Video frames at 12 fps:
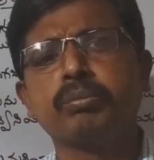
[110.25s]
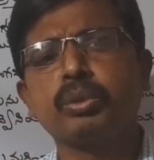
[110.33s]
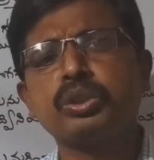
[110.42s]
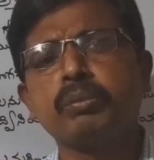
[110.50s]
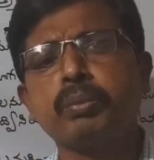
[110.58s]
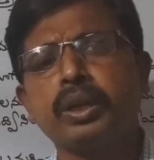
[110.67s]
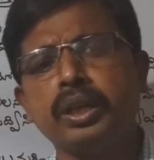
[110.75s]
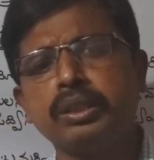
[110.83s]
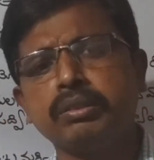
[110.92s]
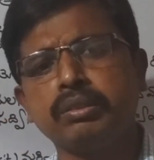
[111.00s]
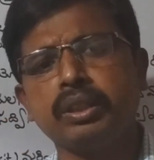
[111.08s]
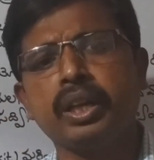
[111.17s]
మోస్ట్
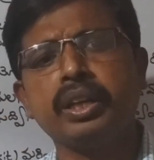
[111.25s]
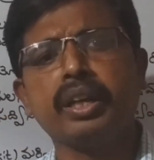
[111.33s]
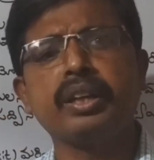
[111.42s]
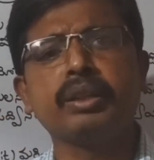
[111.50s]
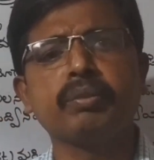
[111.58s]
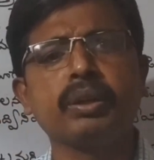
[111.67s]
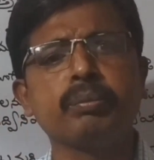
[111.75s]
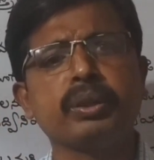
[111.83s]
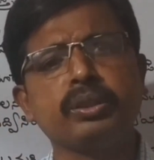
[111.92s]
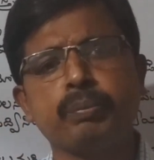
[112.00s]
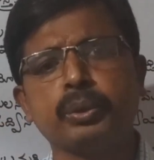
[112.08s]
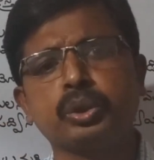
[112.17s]
ఇంపార్టెంట్ ఏరియా అనేటువంటిది
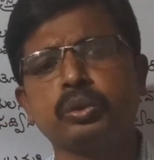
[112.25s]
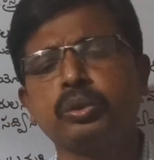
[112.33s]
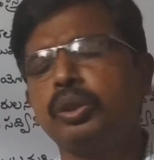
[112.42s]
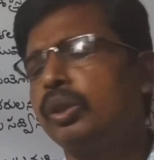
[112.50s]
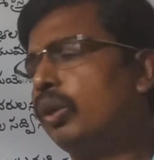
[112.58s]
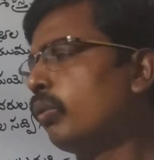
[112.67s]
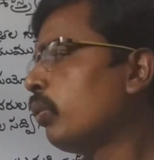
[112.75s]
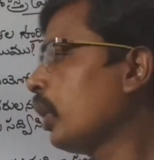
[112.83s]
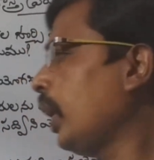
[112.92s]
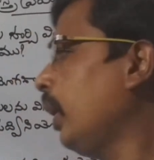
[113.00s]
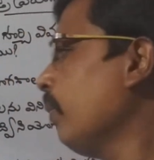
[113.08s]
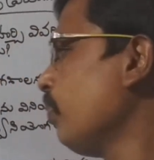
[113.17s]
మనం చెప్పవచ్చు
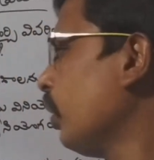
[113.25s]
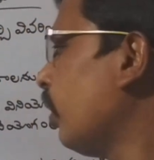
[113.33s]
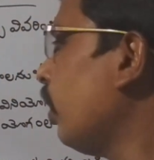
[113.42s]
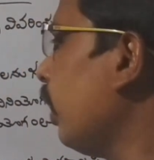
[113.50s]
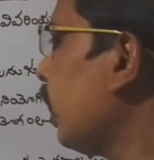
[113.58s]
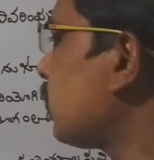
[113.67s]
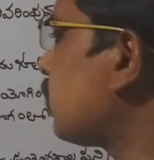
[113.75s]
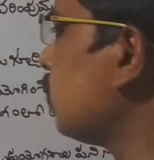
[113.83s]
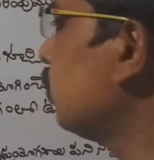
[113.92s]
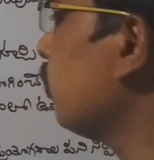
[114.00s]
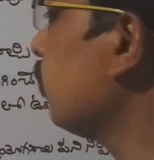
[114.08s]
ఓకే నెక్స్ట్